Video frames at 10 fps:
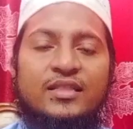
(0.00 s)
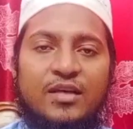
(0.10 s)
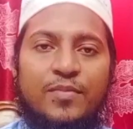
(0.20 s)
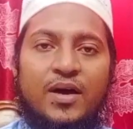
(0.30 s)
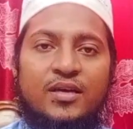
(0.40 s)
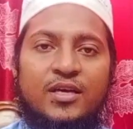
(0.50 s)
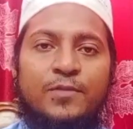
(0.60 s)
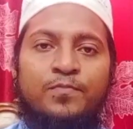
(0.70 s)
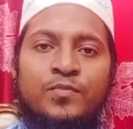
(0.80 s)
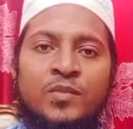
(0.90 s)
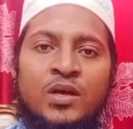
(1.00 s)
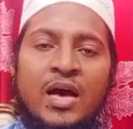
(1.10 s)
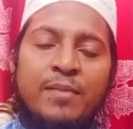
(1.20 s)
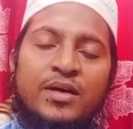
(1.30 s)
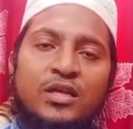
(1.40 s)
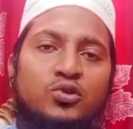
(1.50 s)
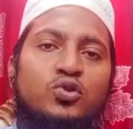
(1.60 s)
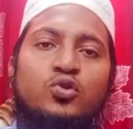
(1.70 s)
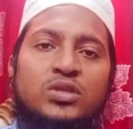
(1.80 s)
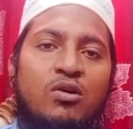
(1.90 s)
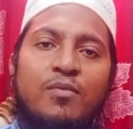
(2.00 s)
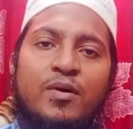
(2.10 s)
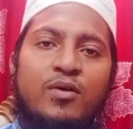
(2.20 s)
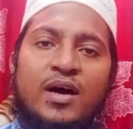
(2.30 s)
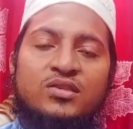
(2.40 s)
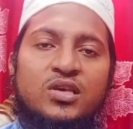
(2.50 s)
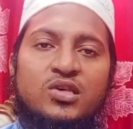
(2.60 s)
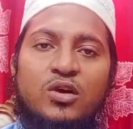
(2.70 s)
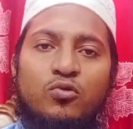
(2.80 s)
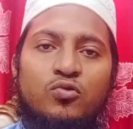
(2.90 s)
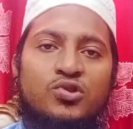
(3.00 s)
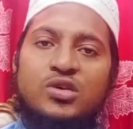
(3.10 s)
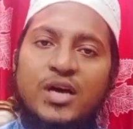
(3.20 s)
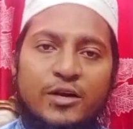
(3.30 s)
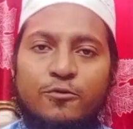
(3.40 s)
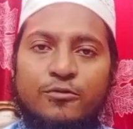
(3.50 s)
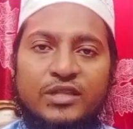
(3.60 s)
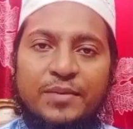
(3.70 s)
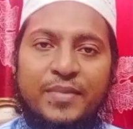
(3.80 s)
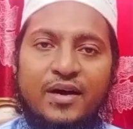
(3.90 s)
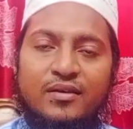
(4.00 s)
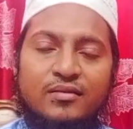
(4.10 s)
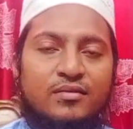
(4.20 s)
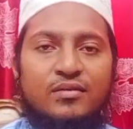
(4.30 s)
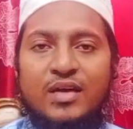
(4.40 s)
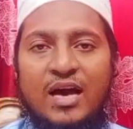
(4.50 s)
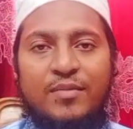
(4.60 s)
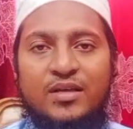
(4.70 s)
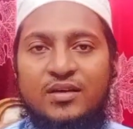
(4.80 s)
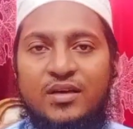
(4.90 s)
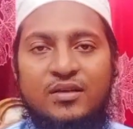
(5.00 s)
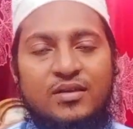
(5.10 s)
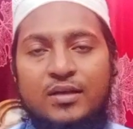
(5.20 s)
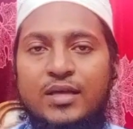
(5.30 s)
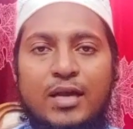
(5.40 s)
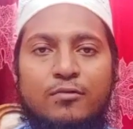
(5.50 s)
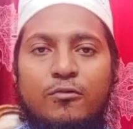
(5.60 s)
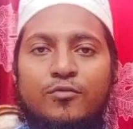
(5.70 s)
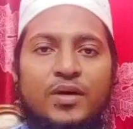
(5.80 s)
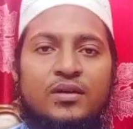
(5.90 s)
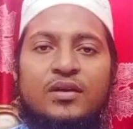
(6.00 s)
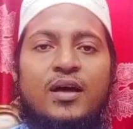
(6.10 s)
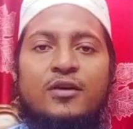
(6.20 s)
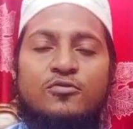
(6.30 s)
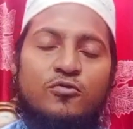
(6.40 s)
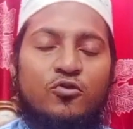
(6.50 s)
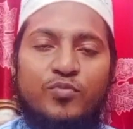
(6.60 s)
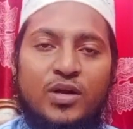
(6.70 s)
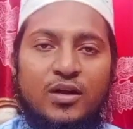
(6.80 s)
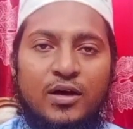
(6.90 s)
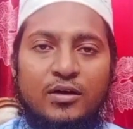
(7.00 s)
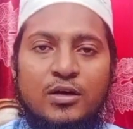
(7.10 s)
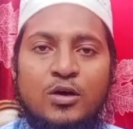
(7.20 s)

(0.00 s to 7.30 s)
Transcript: ডাকতে পারি আমাদের যত চাওয়া পাওয়া আছে সেগুলো শেয়ার করতে পারি তিনি আমাদের তা দান করবেন নিরাশ করবেন না